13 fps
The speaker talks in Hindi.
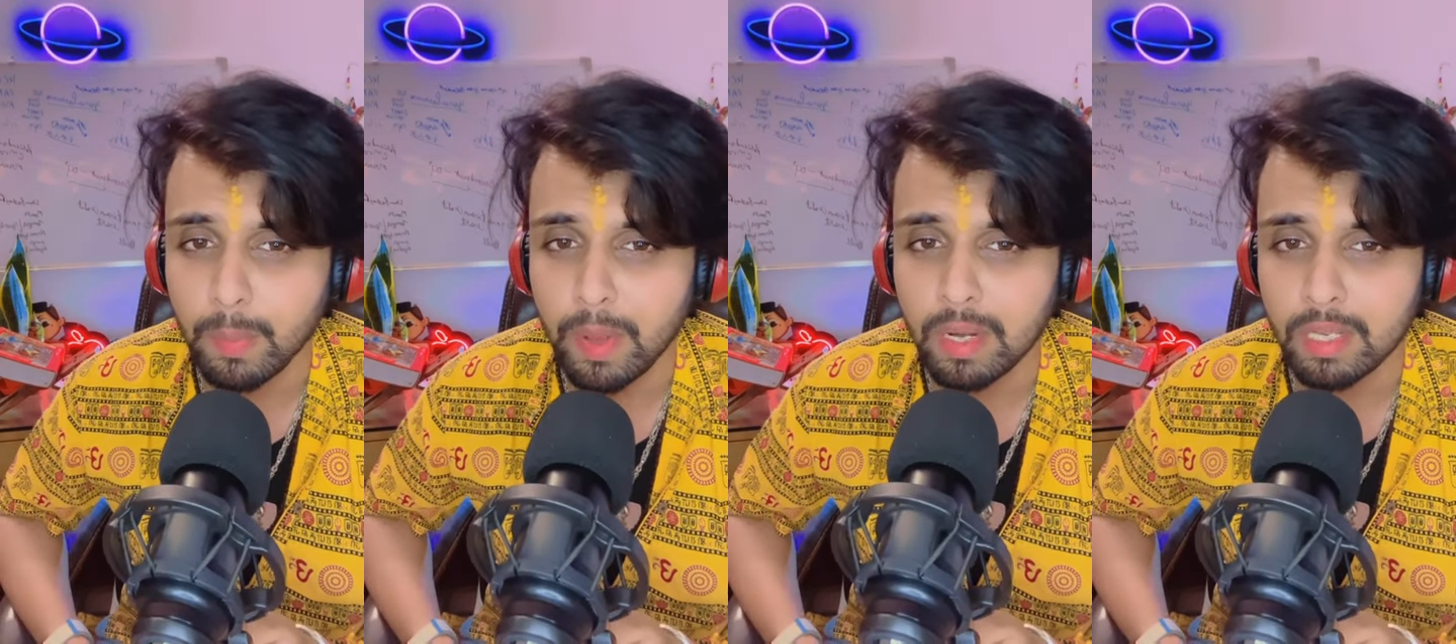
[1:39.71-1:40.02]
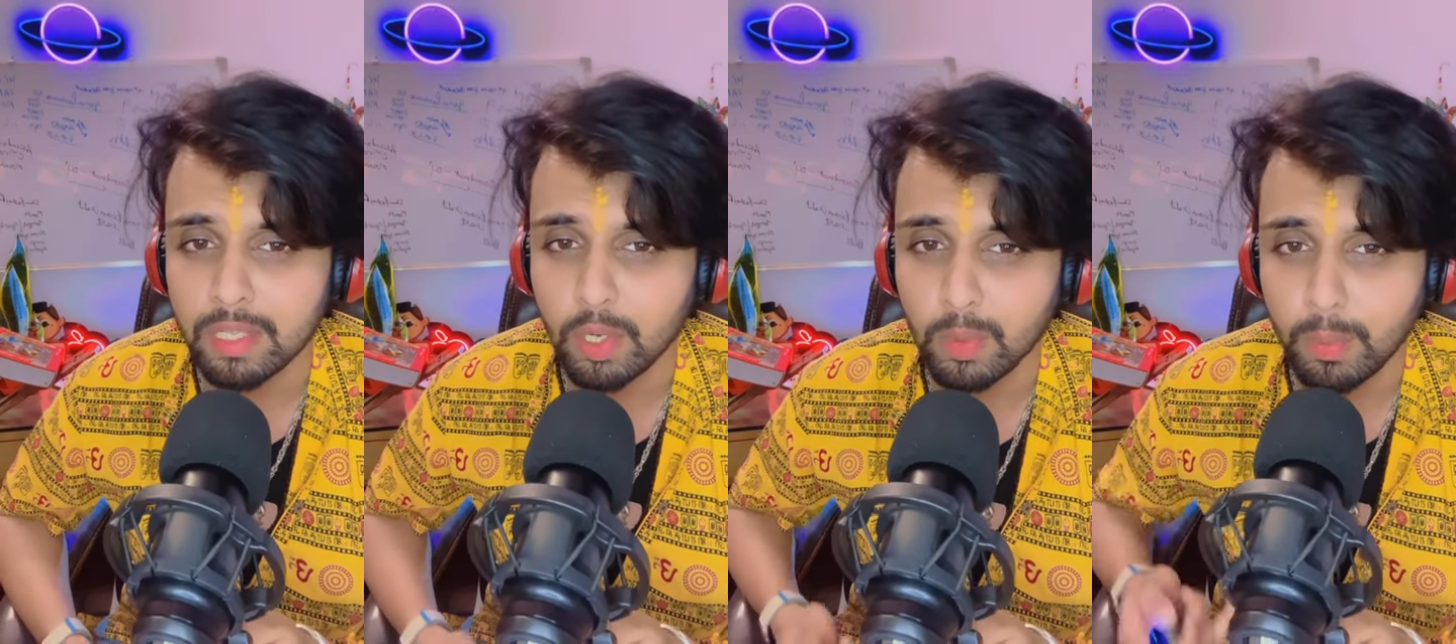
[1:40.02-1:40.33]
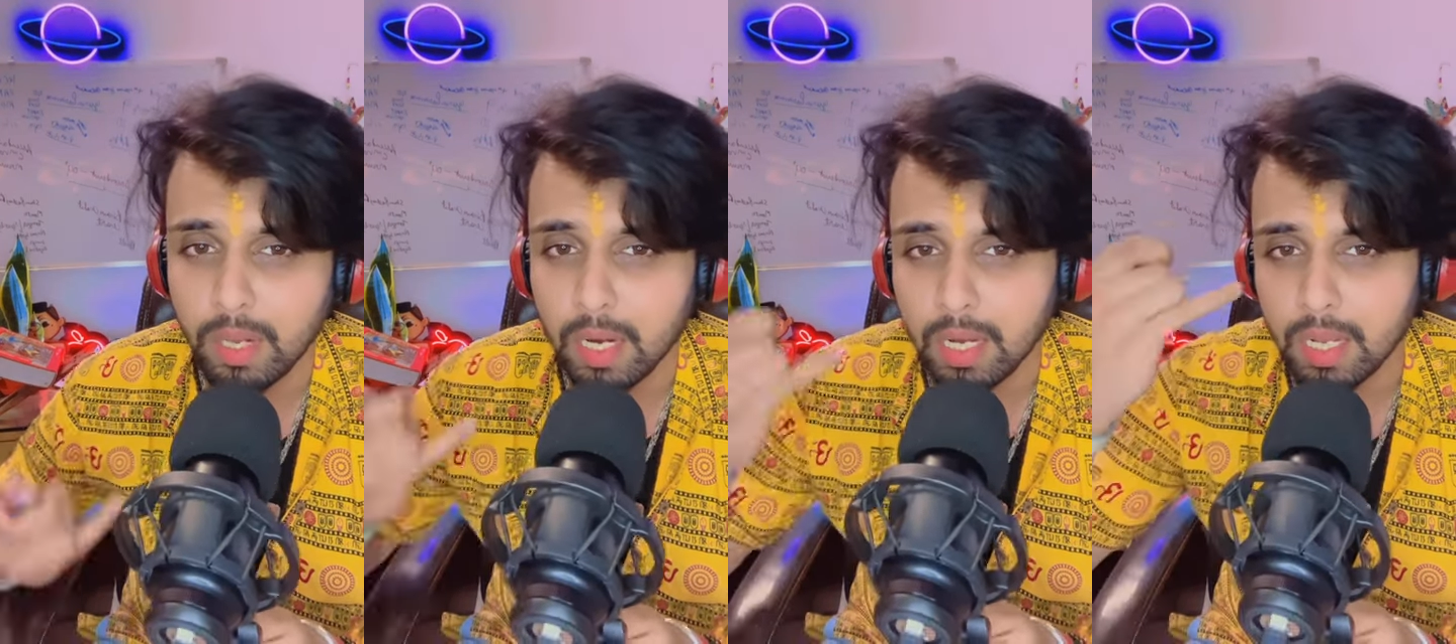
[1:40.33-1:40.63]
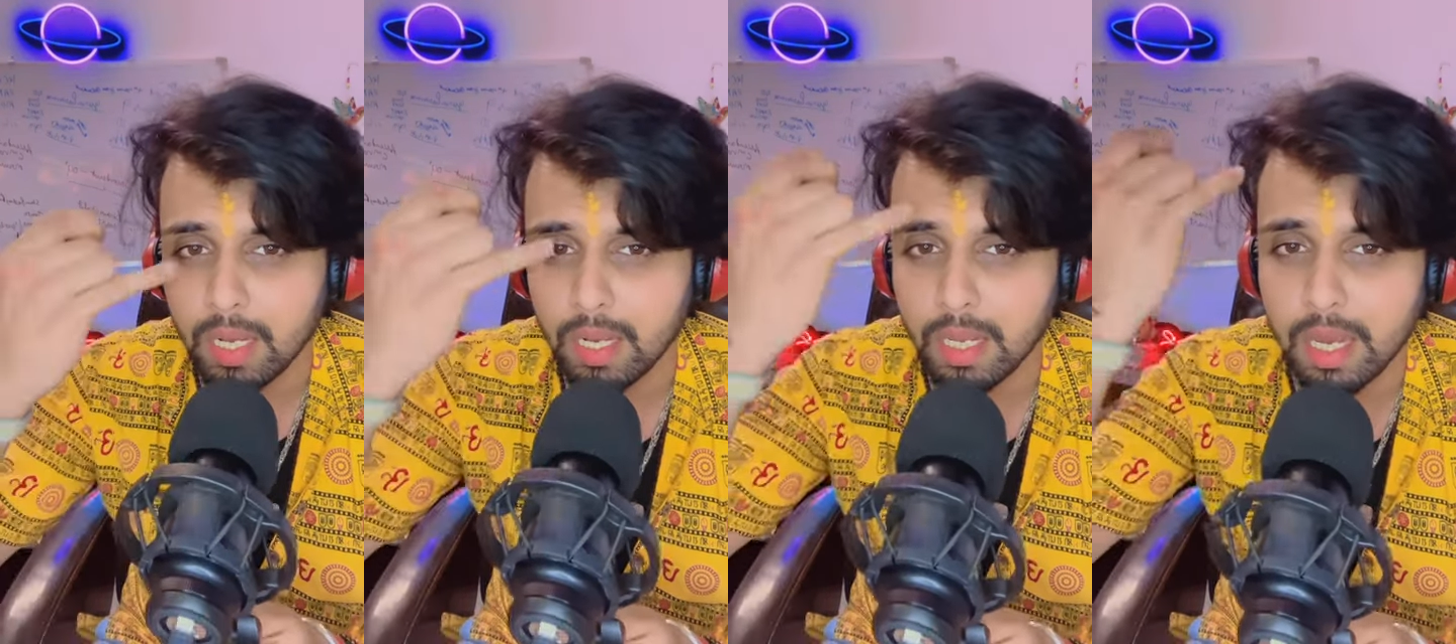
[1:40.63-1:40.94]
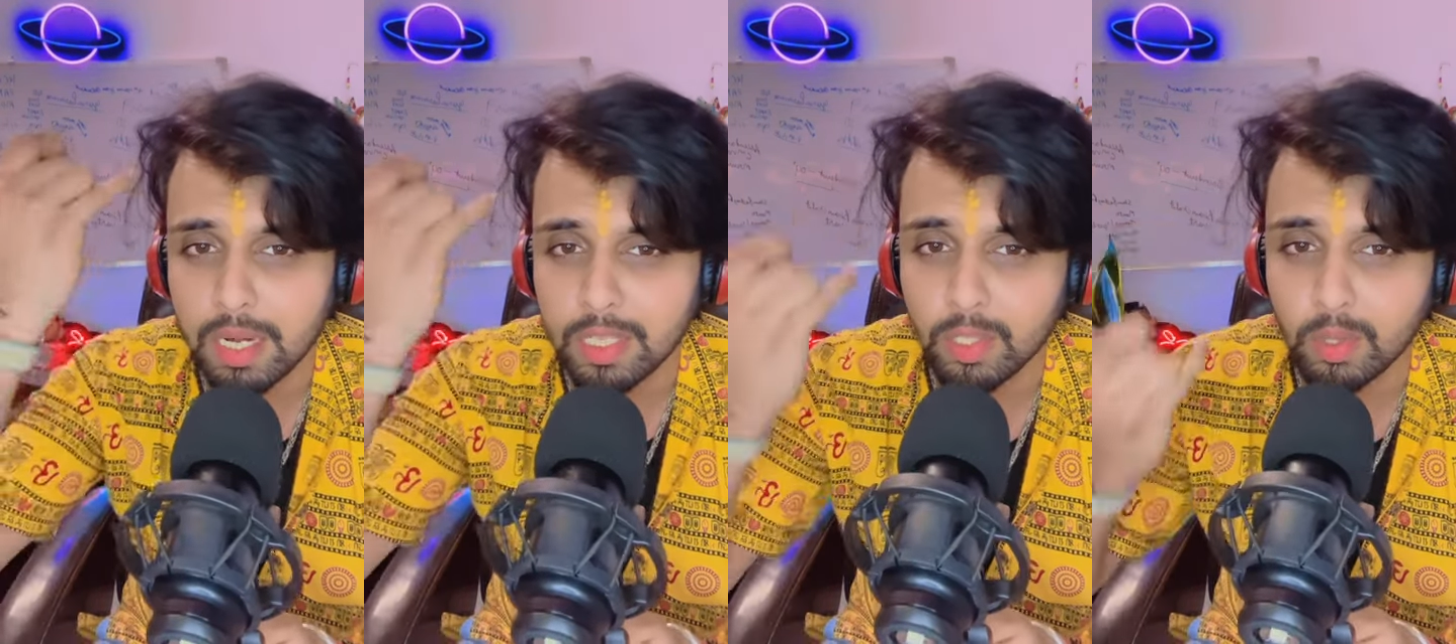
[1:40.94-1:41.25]
पहनने से और पीला टीका
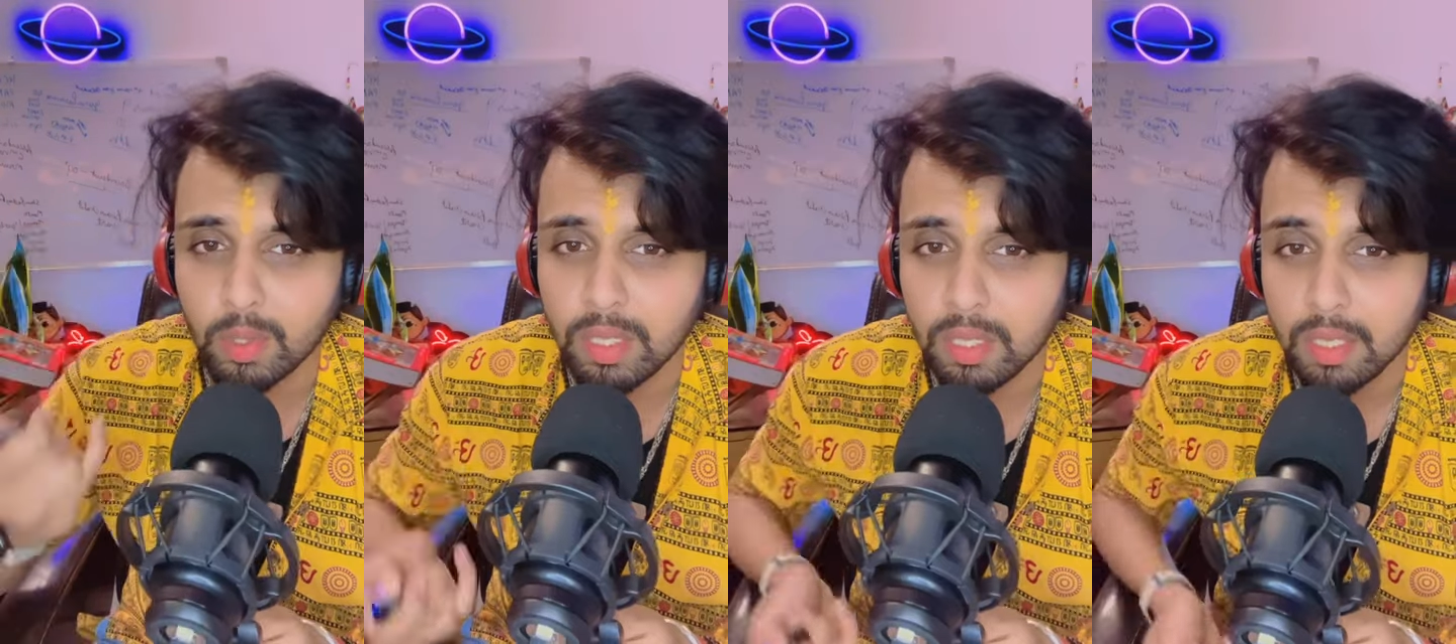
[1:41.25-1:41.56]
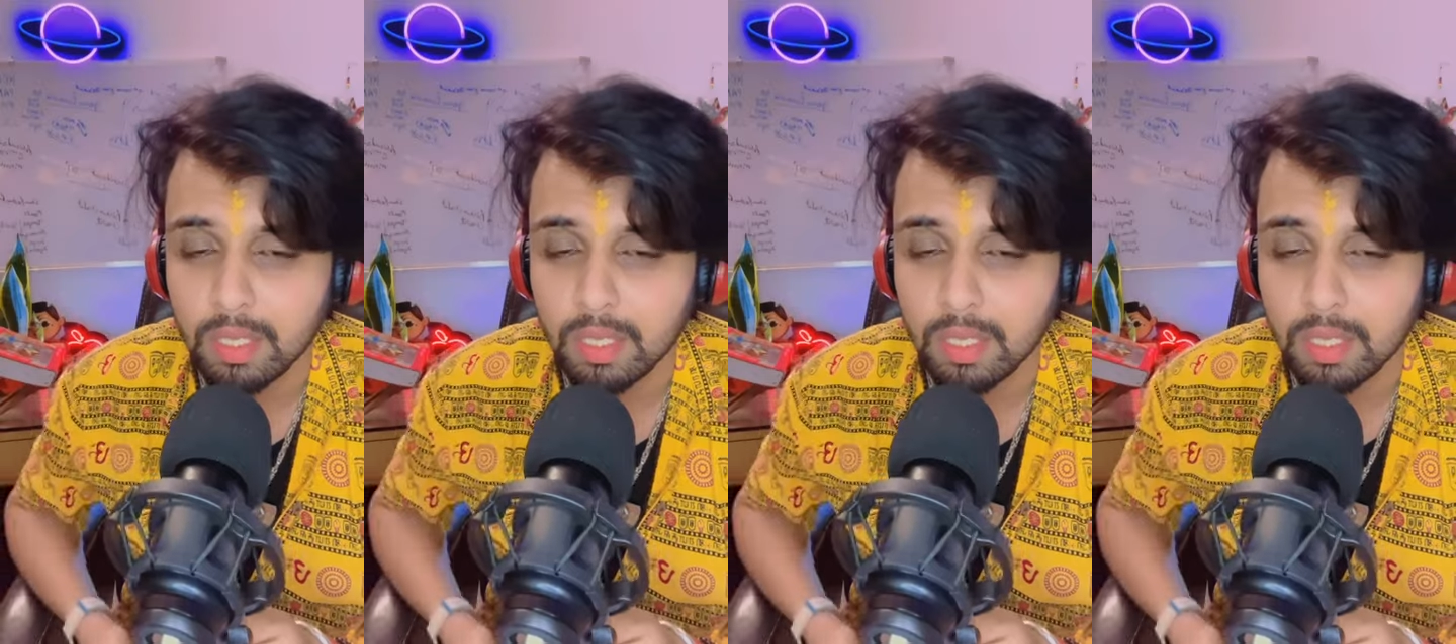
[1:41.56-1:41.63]
लगाने से कोई